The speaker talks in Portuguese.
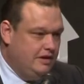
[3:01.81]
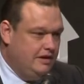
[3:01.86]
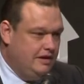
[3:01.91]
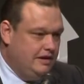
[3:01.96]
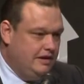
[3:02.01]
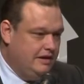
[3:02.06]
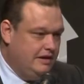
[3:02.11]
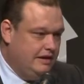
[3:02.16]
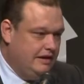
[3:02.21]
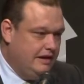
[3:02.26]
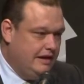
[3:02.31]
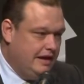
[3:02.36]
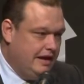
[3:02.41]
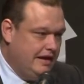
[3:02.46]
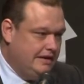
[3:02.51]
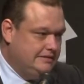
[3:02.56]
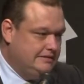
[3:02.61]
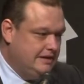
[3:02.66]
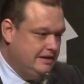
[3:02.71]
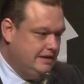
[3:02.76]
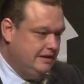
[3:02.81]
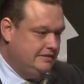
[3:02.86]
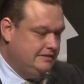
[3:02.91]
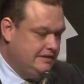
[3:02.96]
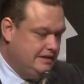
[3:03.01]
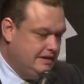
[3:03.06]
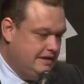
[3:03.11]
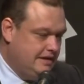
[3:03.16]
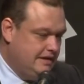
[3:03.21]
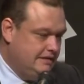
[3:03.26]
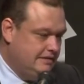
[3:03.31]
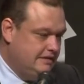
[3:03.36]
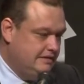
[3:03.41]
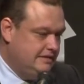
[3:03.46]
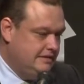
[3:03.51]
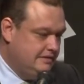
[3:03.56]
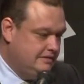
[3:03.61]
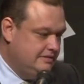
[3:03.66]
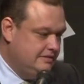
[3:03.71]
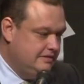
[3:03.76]
é, é, é essa, essa,
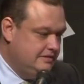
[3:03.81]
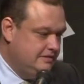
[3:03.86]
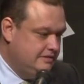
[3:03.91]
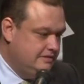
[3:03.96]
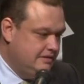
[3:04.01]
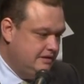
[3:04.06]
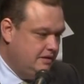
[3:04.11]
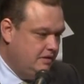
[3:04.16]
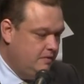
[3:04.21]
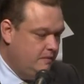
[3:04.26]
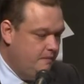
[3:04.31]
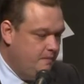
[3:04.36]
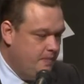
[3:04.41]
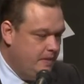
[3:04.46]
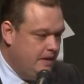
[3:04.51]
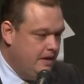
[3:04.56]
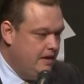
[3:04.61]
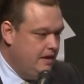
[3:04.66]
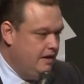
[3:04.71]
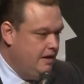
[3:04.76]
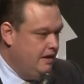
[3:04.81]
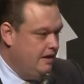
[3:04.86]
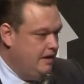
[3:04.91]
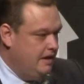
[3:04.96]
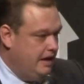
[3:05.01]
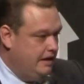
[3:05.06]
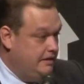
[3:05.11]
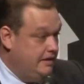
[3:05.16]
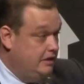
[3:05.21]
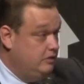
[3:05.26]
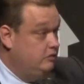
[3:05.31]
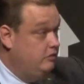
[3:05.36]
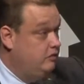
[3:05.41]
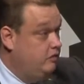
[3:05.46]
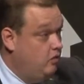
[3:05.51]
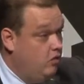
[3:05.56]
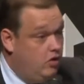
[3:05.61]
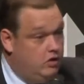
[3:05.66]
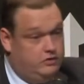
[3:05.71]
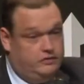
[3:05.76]
essa distinção, a ideia do
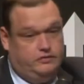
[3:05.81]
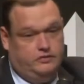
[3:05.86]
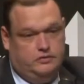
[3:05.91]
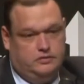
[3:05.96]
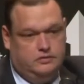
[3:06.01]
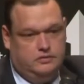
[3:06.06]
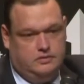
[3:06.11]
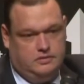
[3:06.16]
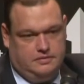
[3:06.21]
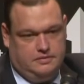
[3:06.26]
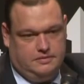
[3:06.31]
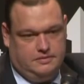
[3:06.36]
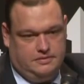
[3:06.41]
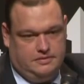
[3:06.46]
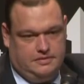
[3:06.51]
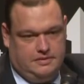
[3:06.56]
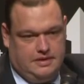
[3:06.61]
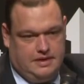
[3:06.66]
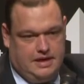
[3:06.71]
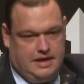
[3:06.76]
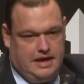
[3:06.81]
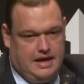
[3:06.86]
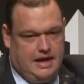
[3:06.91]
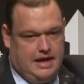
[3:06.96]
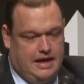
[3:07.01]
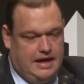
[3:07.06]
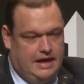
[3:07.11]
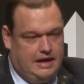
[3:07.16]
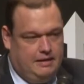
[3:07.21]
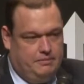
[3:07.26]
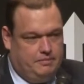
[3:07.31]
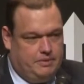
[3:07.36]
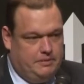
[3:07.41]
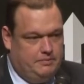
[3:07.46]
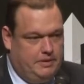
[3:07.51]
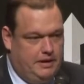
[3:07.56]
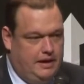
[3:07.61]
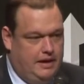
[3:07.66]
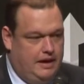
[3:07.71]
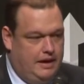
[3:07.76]
fósforo, ela para
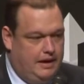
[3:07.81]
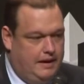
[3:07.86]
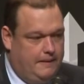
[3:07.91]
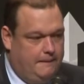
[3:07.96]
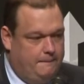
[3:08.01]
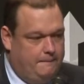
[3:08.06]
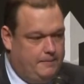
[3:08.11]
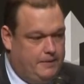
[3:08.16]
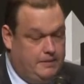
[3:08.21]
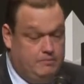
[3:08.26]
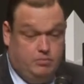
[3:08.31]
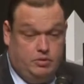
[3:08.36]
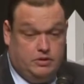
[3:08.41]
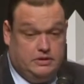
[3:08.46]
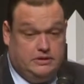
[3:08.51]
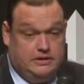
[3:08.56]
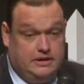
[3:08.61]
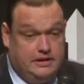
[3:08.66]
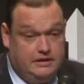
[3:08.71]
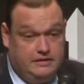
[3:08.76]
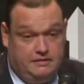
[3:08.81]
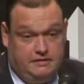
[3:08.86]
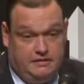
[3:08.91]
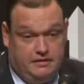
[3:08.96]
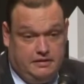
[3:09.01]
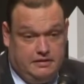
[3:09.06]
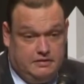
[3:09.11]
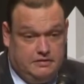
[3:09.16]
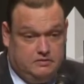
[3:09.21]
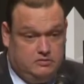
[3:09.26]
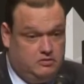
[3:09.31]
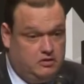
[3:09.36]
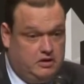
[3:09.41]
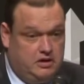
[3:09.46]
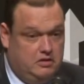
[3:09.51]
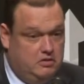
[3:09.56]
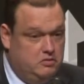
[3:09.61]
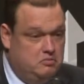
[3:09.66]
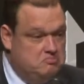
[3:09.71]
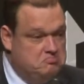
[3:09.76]
mim é importante, só
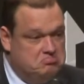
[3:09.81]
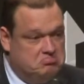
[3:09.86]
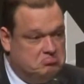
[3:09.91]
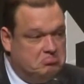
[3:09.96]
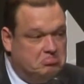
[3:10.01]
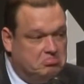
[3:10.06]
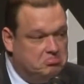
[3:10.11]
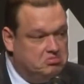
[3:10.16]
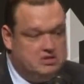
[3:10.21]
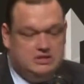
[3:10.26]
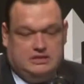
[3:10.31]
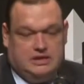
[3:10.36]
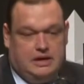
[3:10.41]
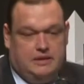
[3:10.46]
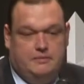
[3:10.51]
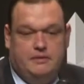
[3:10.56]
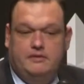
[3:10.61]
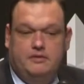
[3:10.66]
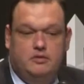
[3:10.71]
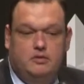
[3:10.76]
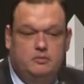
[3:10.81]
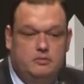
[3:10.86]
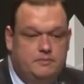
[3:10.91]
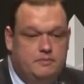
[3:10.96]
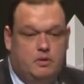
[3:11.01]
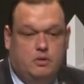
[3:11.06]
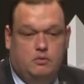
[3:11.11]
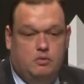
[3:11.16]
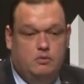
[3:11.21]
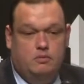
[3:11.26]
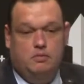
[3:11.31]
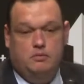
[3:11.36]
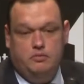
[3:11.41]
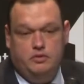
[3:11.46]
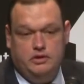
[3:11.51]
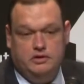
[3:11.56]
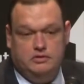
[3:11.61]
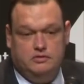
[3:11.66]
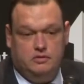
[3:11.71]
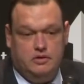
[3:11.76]
que eu não, sinceramente, eu não me preocupo
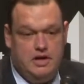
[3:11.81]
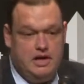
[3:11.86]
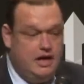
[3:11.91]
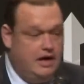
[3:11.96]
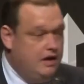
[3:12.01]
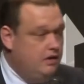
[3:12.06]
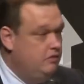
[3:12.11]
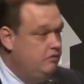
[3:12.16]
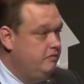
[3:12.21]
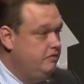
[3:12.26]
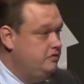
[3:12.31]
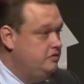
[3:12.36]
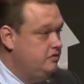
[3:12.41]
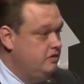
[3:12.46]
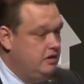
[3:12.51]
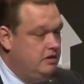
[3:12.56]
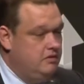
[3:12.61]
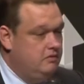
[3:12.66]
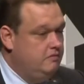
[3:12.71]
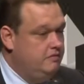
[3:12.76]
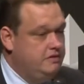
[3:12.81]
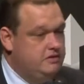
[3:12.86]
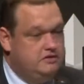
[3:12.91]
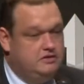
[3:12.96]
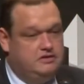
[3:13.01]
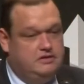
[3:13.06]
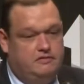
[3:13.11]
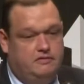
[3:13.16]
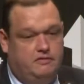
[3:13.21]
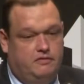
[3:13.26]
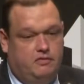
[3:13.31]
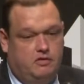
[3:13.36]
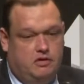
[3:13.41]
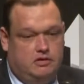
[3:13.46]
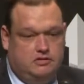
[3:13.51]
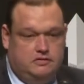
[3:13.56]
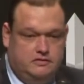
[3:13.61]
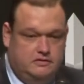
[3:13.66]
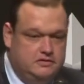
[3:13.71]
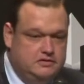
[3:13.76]
muito. Eu não vejo, eu não vejo esse
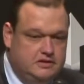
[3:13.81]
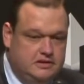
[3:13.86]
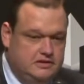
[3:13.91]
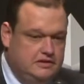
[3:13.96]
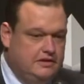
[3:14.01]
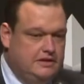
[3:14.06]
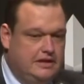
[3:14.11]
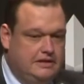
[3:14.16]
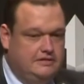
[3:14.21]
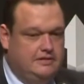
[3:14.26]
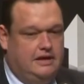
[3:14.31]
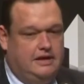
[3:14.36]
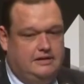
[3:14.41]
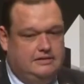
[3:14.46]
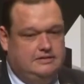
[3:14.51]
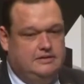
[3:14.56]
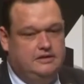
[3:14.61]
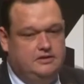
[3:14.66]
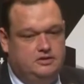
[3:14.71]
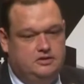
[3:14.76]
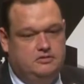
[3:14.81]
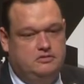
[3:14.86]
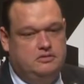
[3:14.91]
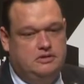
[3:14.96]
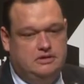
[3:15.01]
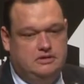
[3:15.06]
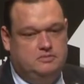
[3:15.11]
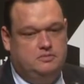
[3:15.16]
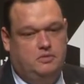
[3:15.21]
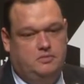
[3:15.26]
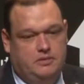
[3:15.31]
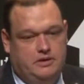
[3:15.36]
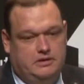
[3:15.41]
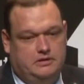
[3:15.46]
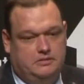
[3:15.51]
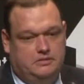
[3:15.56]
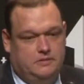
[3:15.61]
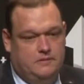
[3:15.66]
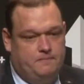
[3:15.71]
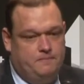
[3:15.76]
fósforo sendo acendido nesse
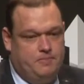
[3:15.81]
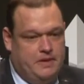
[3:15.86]
momento.